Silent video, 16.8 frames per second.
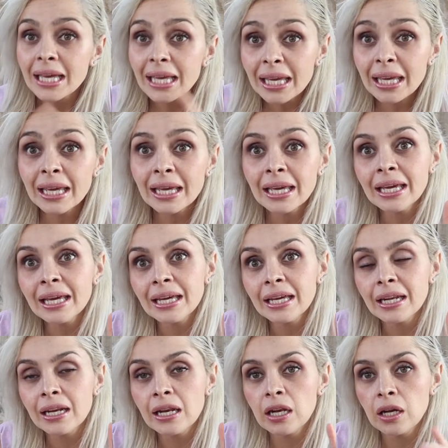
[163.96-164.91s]
Y
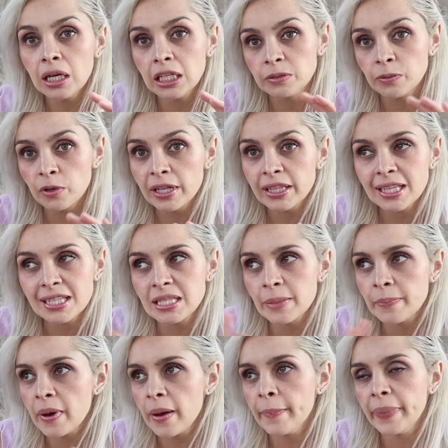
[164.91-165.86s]
las bolitas
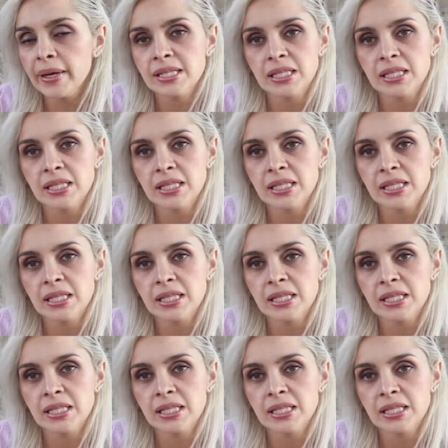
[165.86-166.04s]
de papa